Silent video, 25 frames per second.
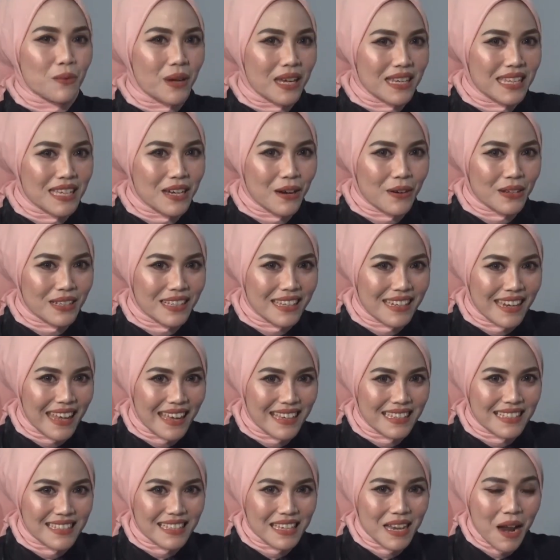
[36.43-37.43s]
wedding
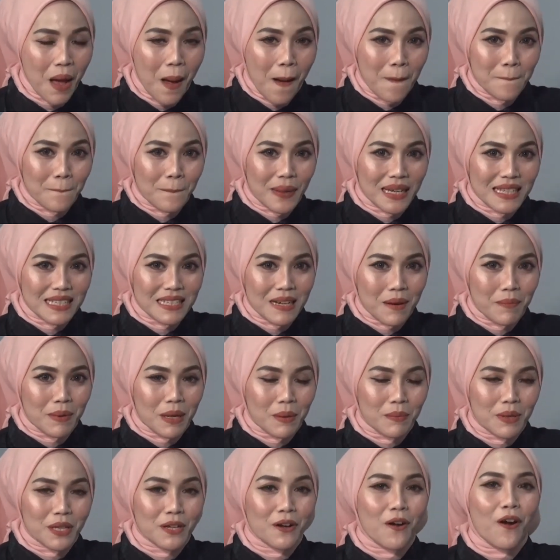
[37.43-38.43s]
organizer pasca
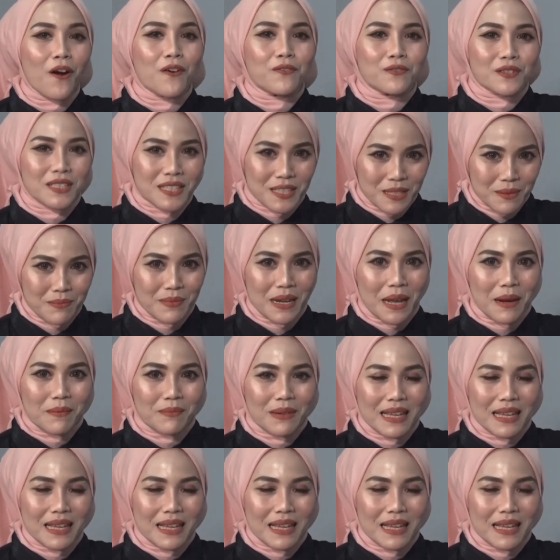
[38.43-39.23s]
pandemi COVID-19.